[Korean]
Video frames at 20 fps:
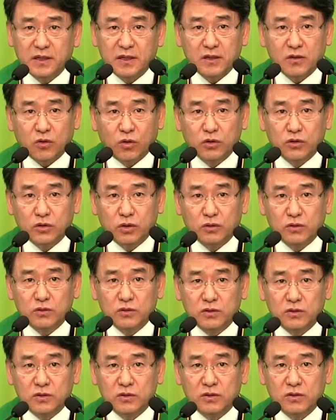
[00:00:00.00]

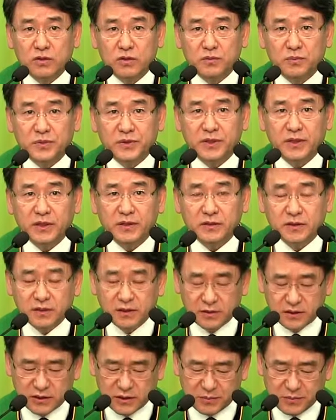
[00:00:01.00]
고통을 피해를
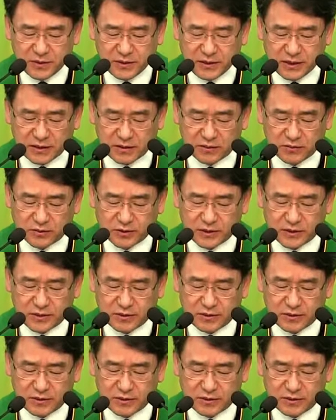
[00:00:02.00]
입힌다는 거예요.